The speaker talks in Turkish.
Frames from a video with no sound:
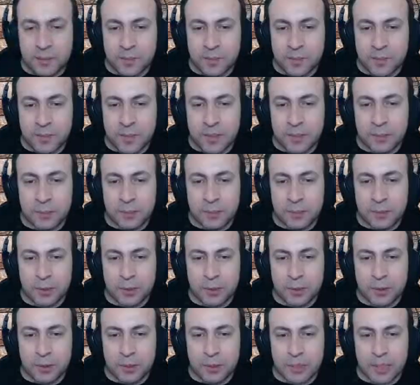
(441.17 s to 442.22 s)
Beni
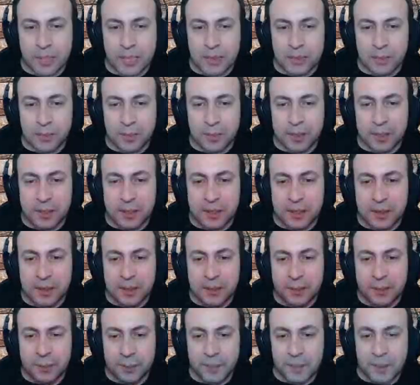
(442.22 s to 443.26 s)
bozdunuz. Gelin buraya
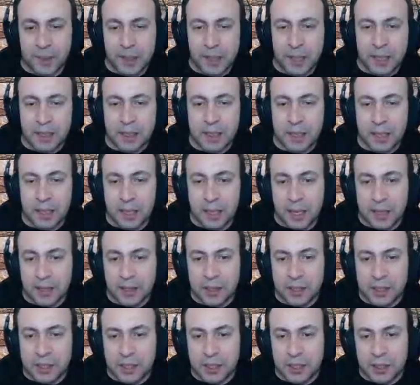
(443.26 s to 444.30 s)
Hadi
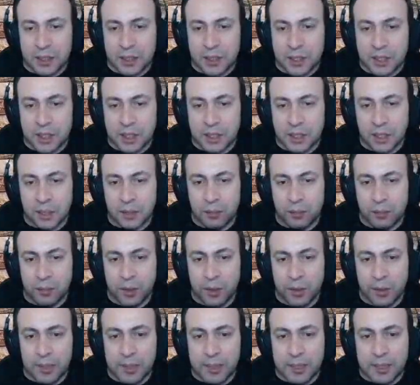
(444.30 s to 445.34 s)
ateş et ateş et.
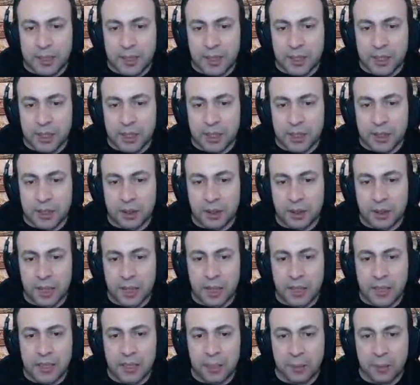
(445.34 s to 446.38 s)
Vurabilirsin ateş et.
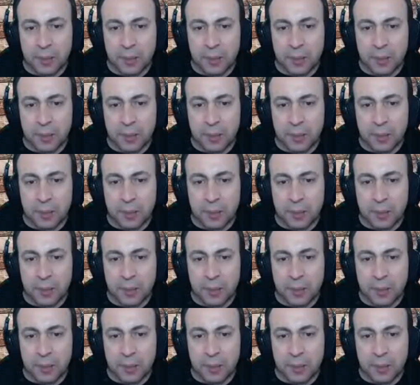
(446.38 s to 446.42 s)
Gel sen